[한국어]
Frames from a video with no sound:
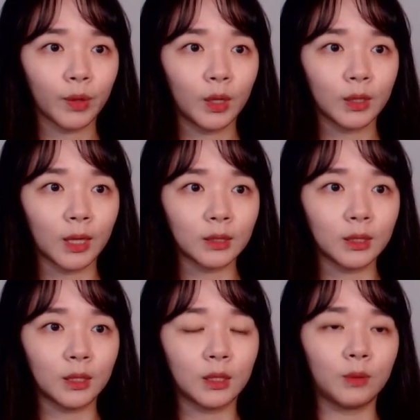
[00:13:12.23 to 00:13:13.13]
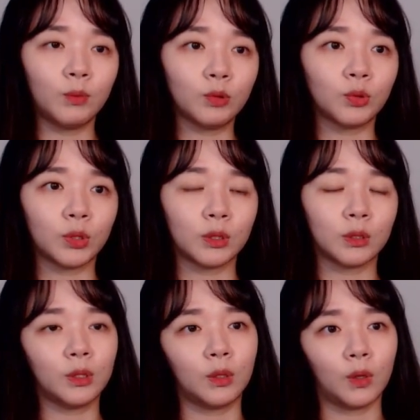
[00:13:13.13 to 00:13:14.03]
당시에 이 김복수
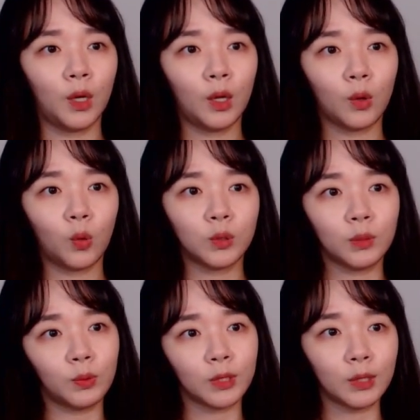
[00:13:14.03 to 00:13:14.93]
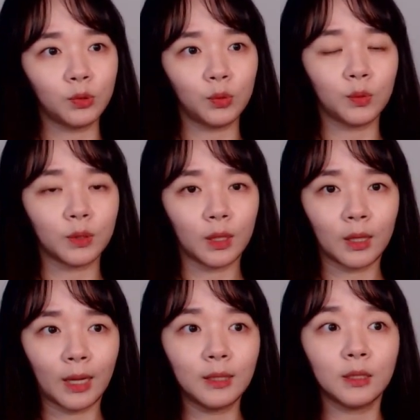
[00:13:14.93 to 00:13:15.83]
씨는요, 고재봉 사촌 동생이랑
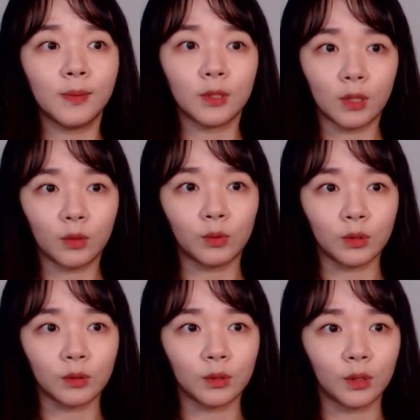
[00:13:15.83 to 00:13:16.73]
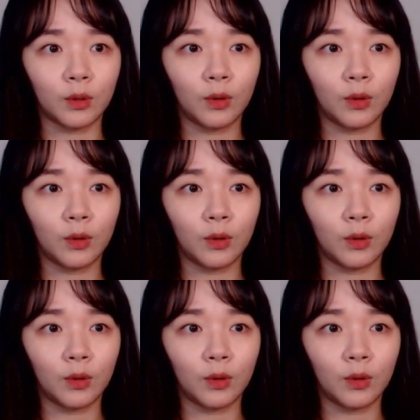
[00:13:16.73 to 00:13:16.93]
한 집에서 살고 있었어요.